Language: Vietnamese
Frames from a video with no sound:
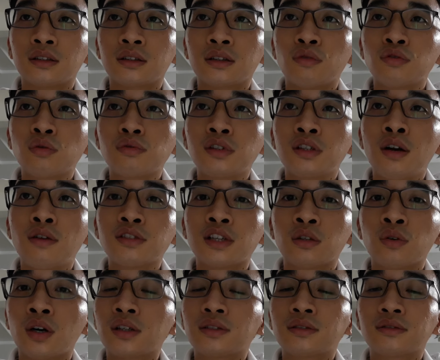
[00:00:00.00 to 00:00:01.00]
cấu trúc dữ liệu giải
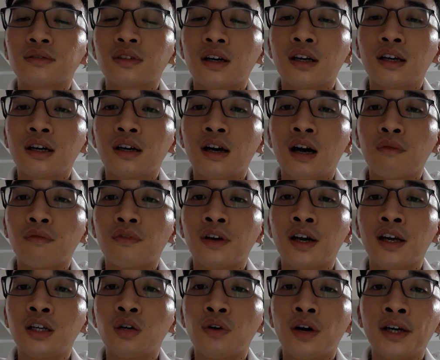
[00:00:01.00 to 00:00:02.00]
thuật, hay là học
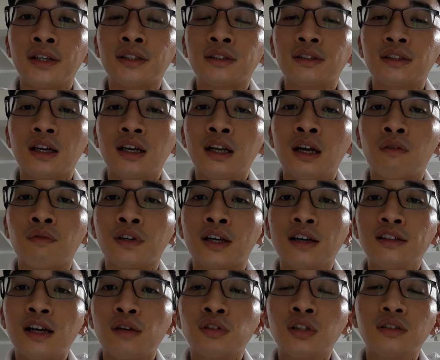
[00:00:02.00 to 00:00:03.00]
về điều hành, hay là học
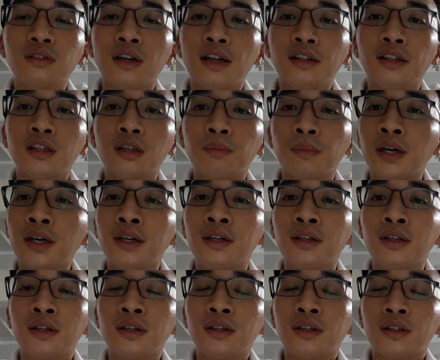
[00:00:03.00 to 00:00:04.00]
các giao thức HTTP
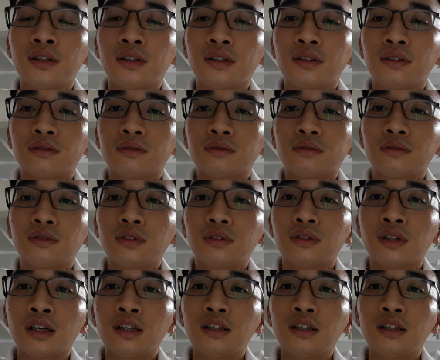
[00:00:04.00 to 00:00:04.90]
đấy,